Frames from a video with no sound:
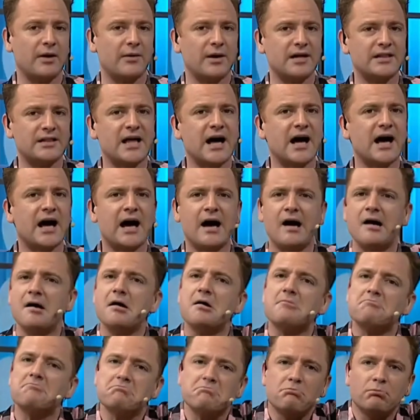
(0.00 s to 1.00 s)
por la banda a
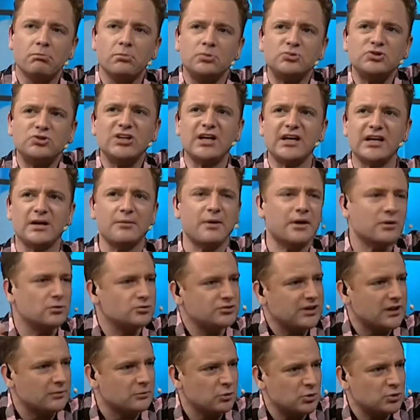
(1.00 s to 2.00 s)
música que va a
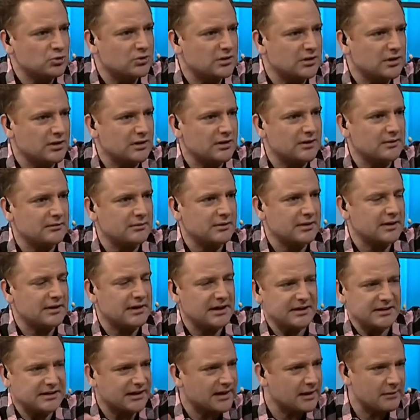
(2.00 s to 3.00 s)
escuchar eh,
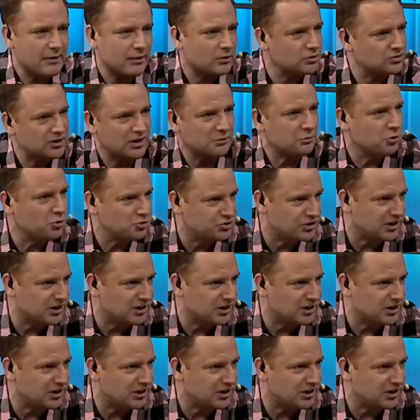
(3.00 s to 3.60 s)
gente que va a escuchar